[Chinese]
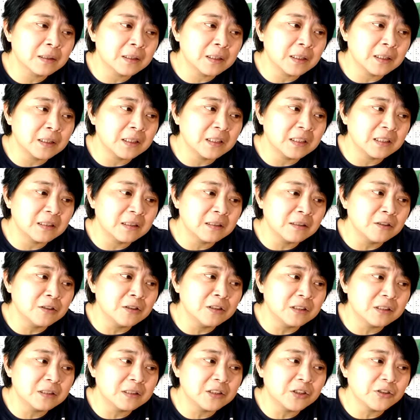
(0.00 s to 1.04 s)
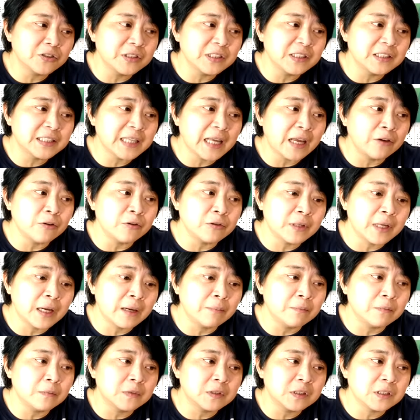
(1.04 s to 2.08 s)
可能就是就是在于
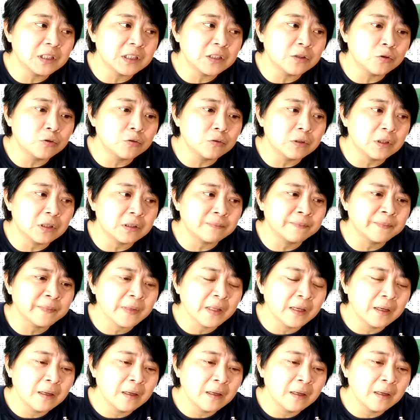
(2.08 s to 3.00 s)
他们京都人，